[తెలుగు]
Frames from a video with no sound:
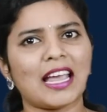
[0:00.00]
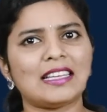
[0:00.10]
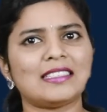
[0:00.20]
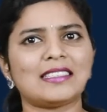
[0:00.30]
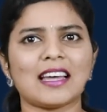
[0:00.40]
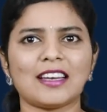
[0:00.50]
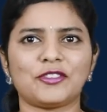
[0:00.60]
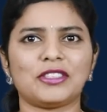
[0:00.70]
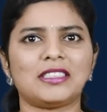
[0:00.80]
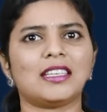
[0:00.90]
ఇన్స్టా
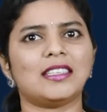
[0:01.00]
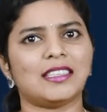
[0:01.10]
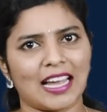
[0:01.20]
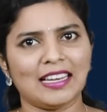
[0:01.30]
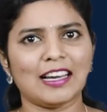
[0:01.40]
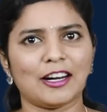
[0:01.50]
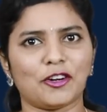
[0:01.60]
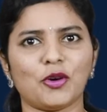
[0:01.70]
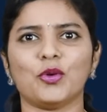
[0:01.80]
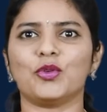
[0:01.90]
ట్విట్టర్ డైలీ
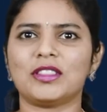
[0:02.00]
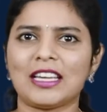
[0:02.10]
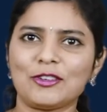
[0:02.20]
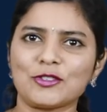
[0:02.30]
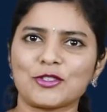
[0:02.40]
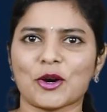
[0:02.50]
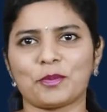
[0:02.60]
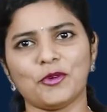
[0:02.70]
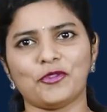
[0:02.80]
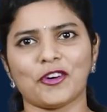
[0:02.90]
హంట్లో తెలుగు
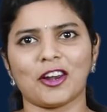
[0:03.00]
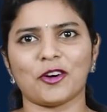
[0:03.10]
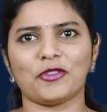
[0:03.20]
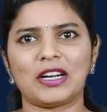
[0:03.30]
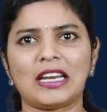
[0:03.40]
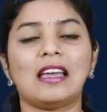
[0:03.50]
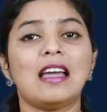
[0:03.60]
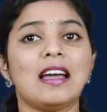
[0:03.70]
స్టాప్ను ఫాలో అవ్వండి